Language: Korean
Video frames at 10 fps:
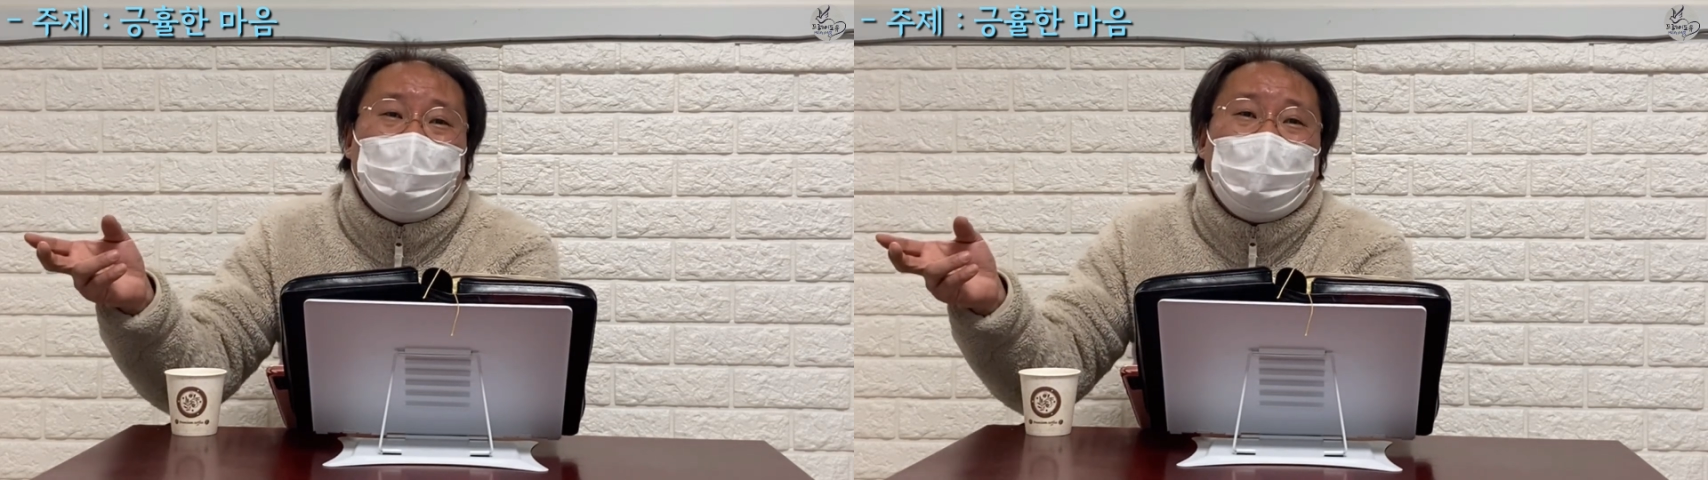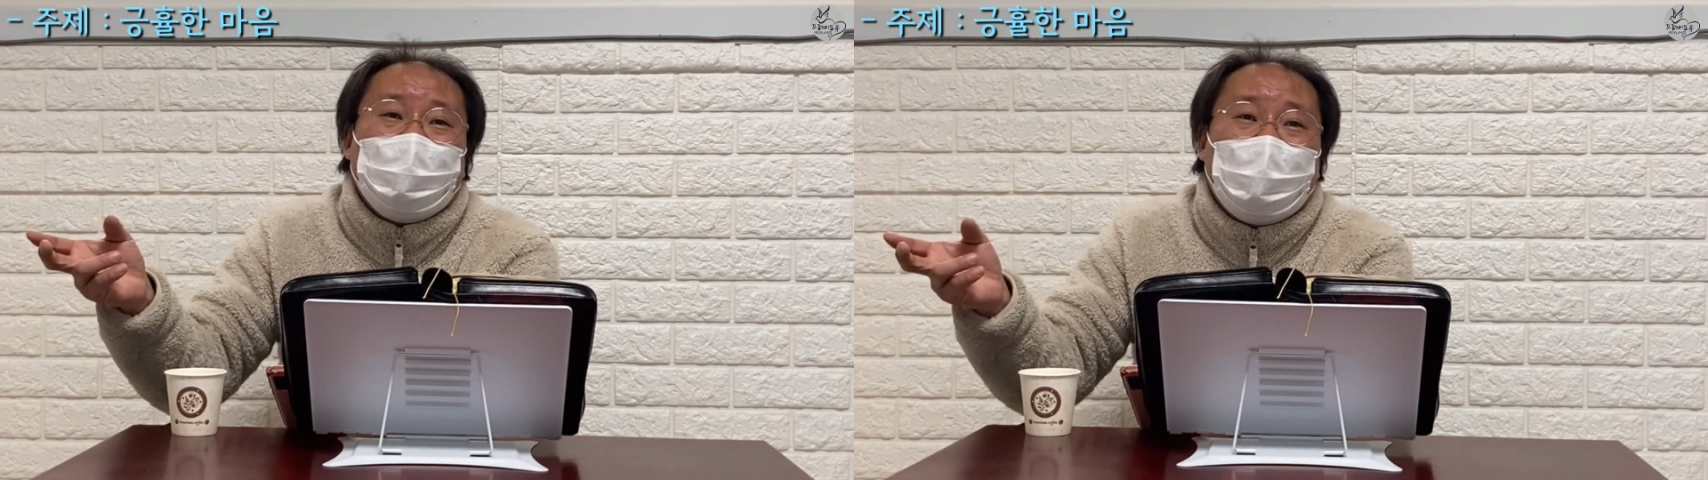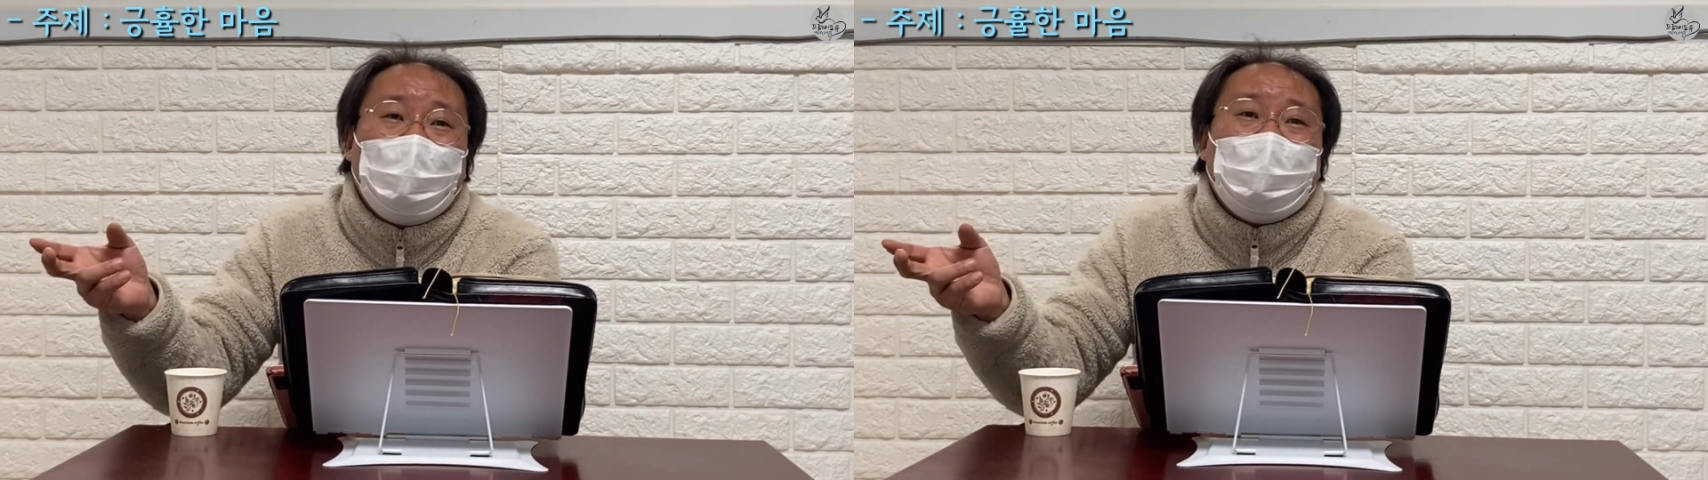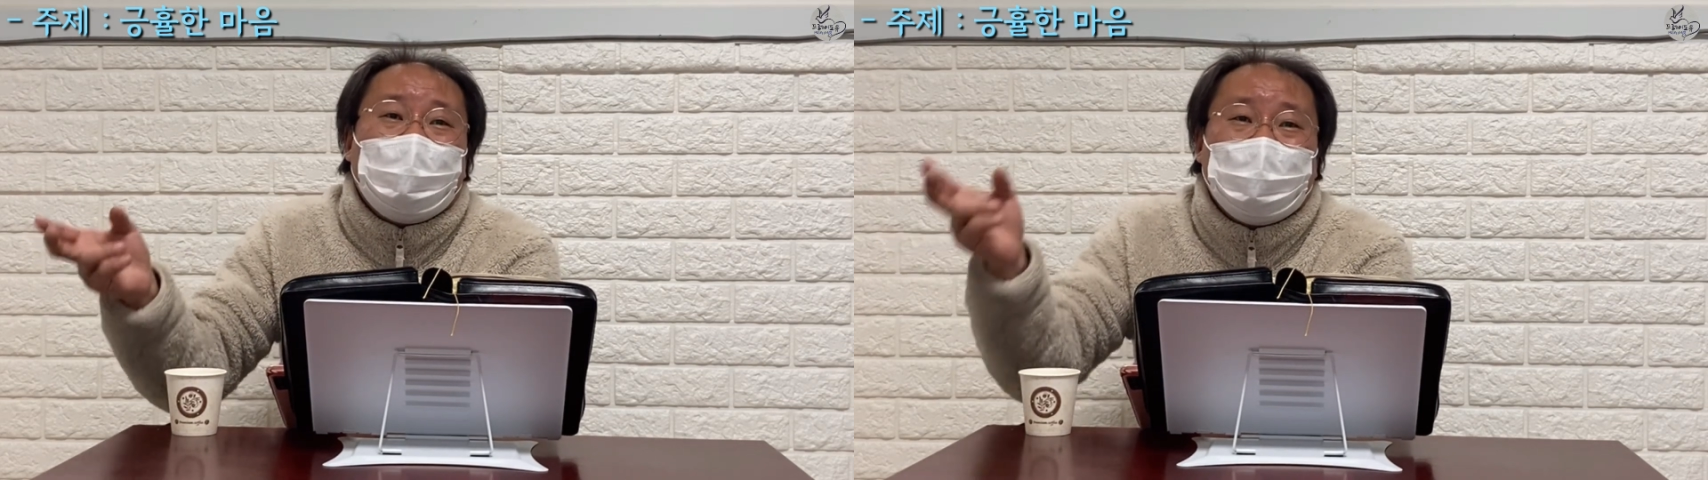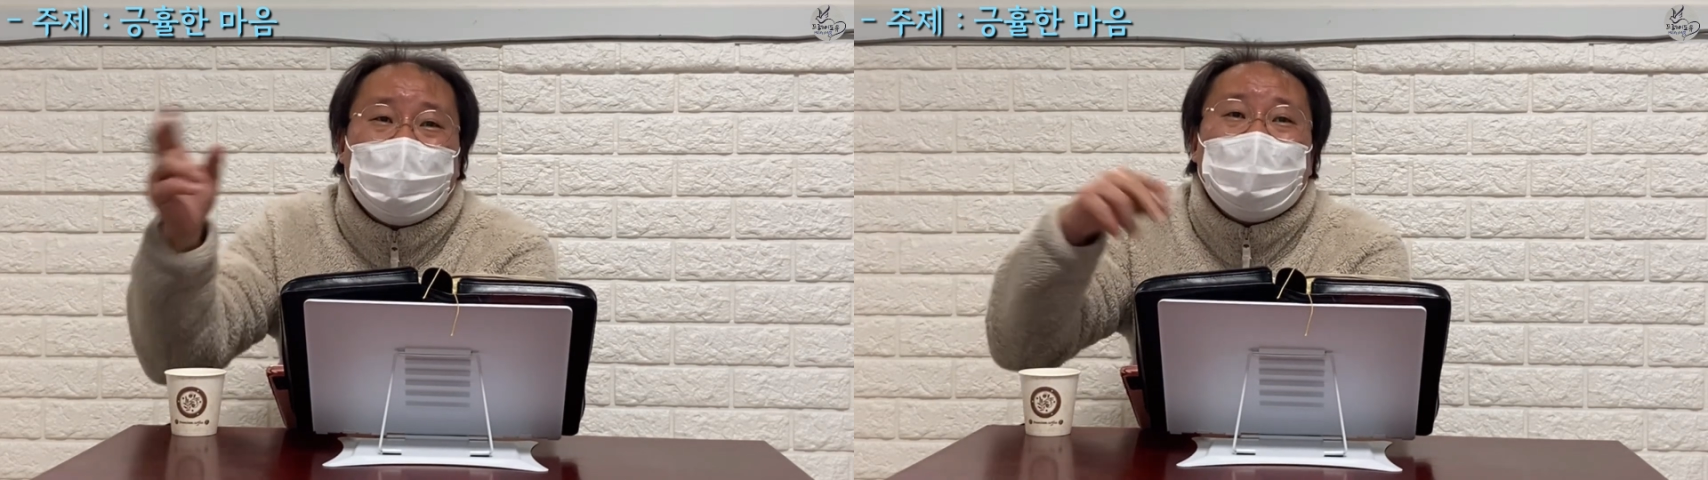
만난